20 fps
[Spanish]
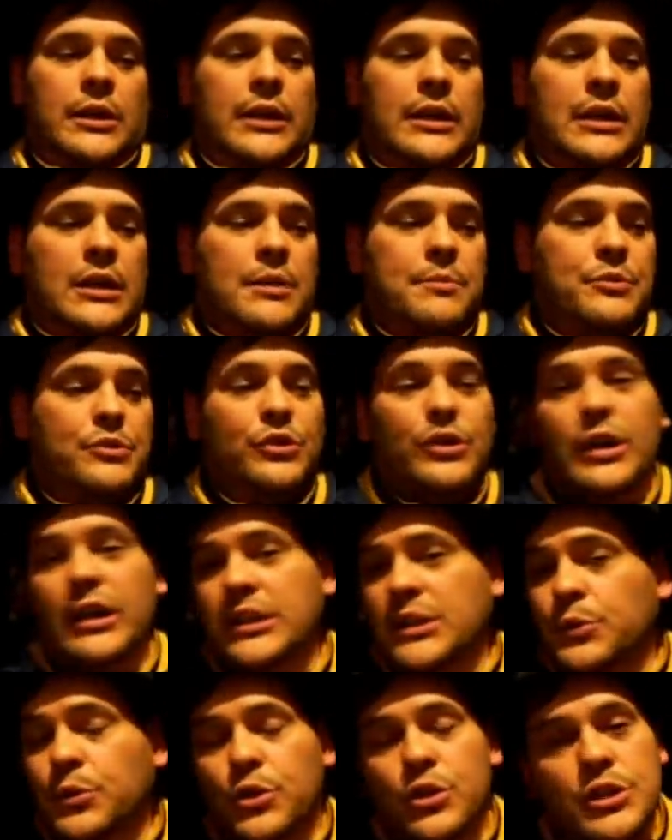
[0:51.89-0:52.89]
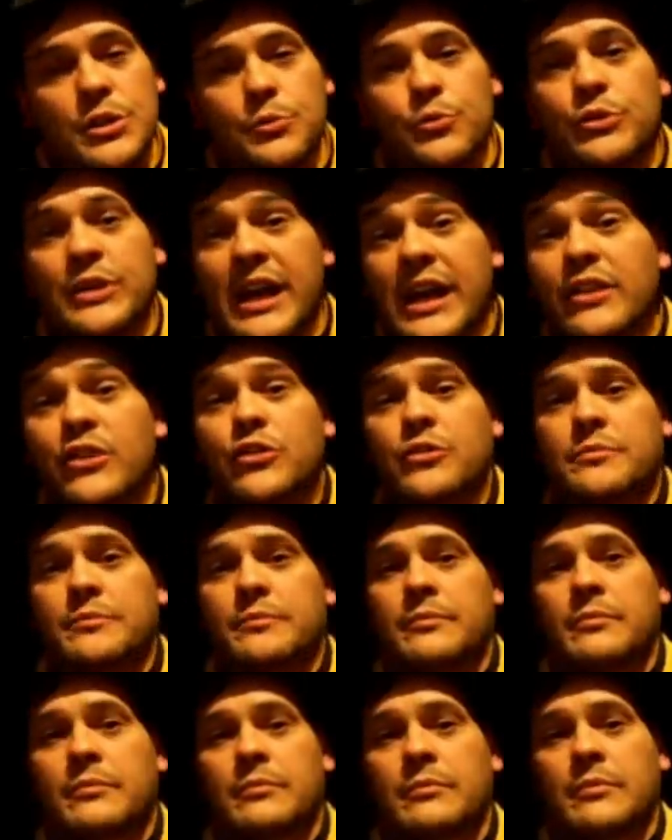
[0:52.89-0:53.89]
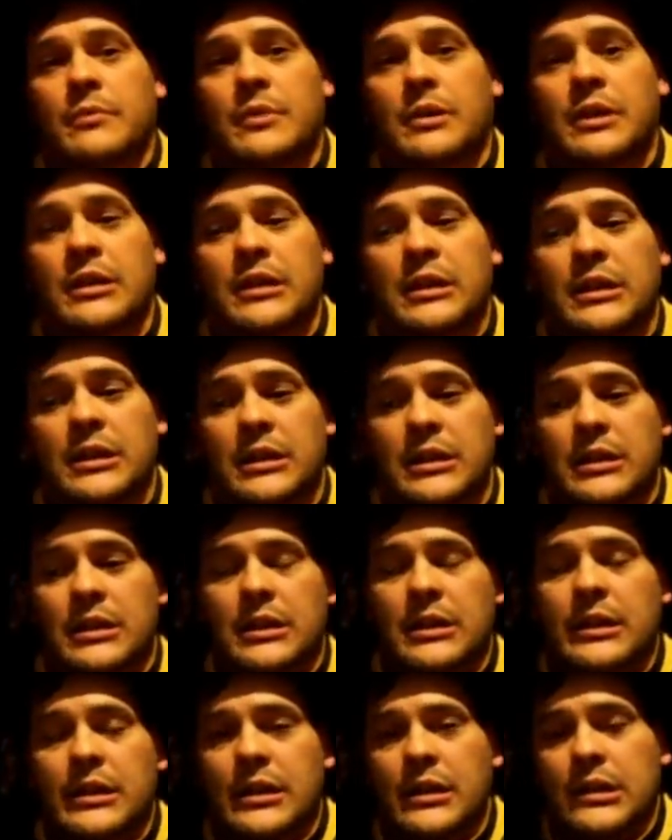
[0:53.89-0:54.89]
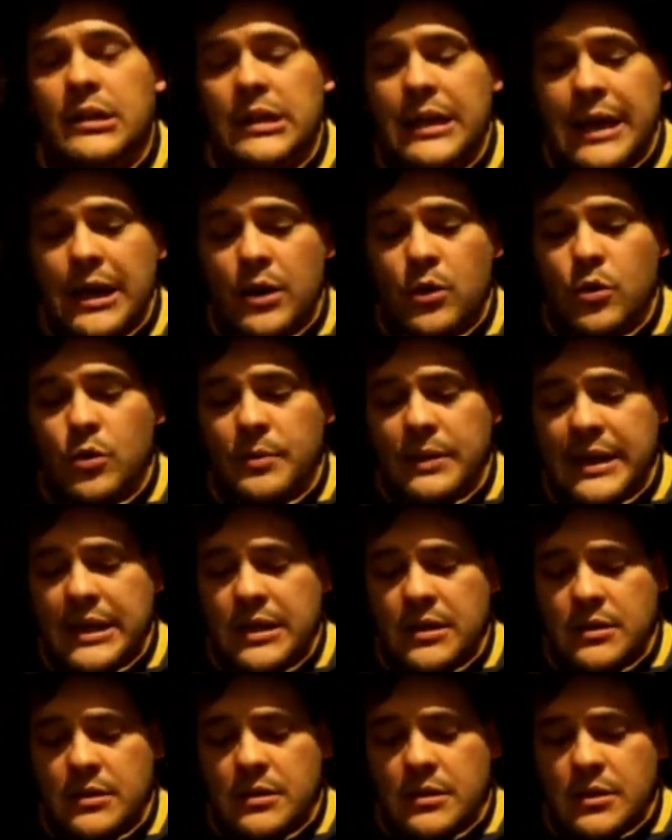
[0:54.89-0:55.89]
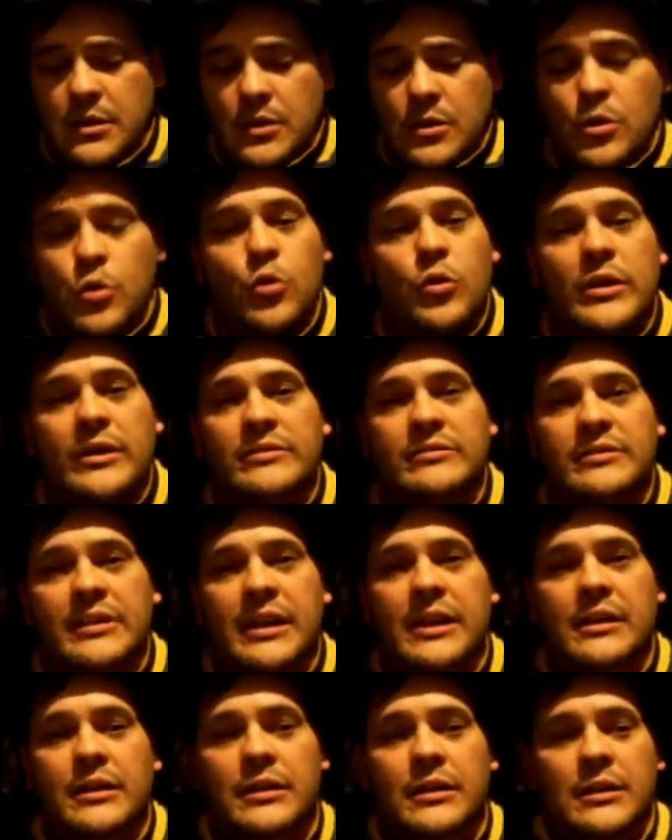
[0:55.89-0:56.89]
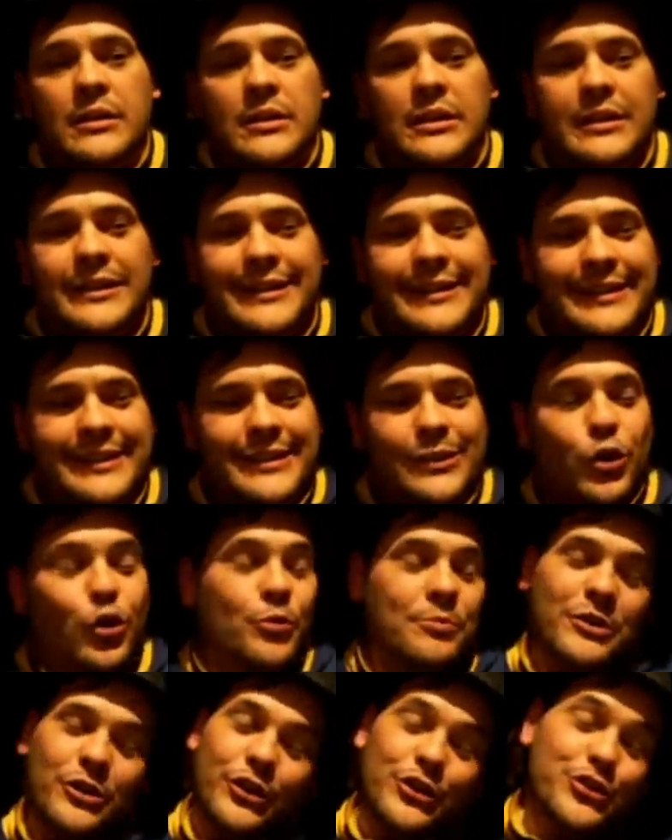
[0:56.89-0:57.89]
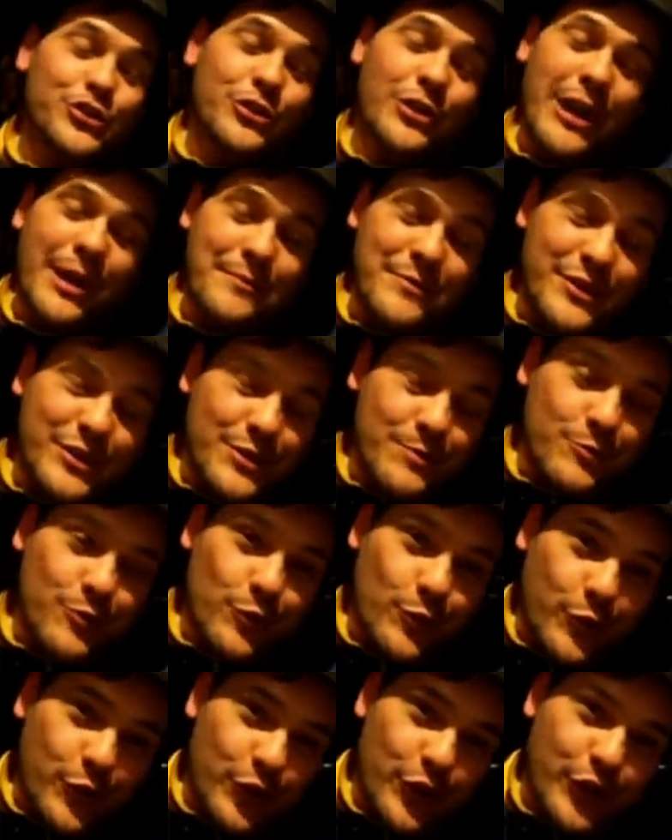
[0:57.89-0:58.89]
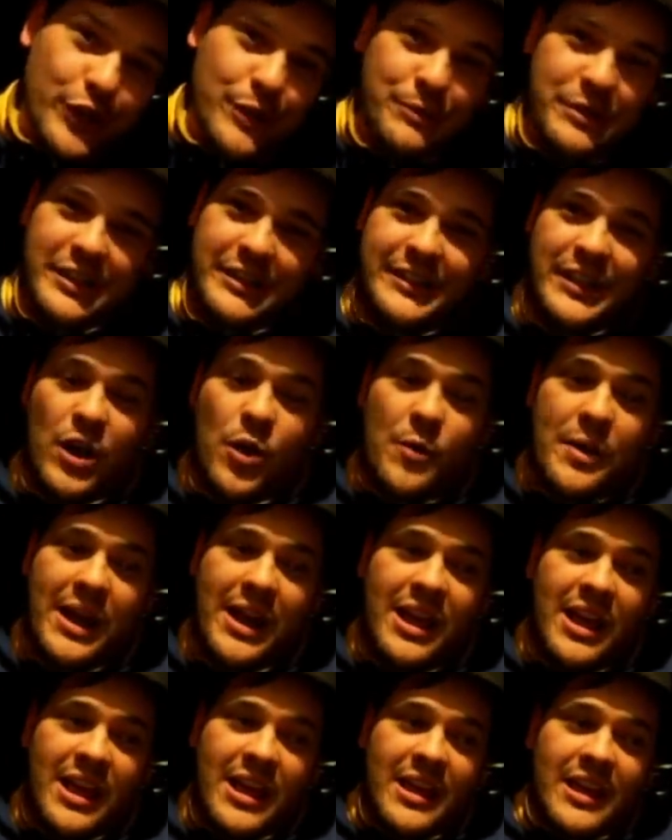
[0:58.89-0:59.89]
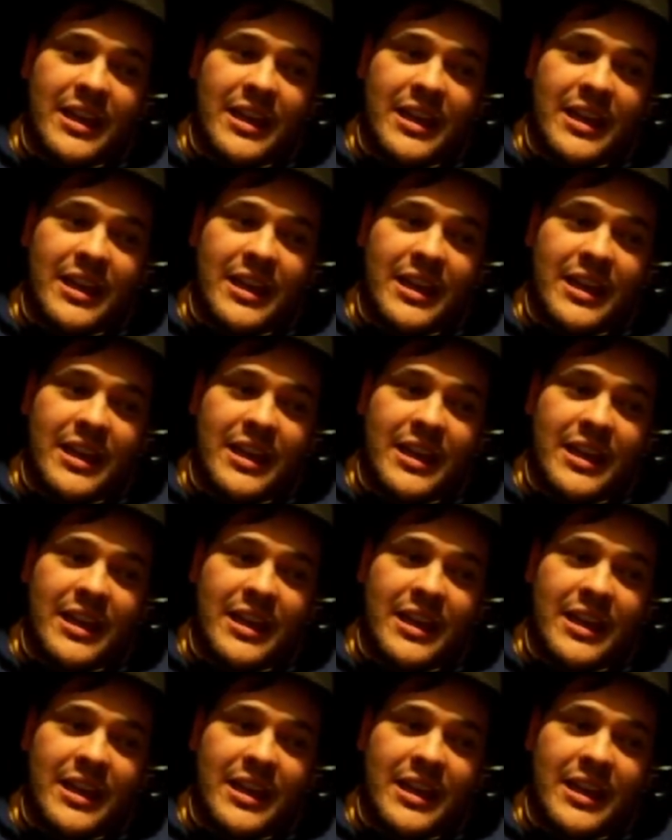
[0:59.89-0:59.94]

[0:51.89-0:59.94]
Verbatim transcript: Eh, el proceso creativo nos llevó un año, eh, la obra cuenta, eh, o mejor dicho, a mí se me ocurrió escribir esta obra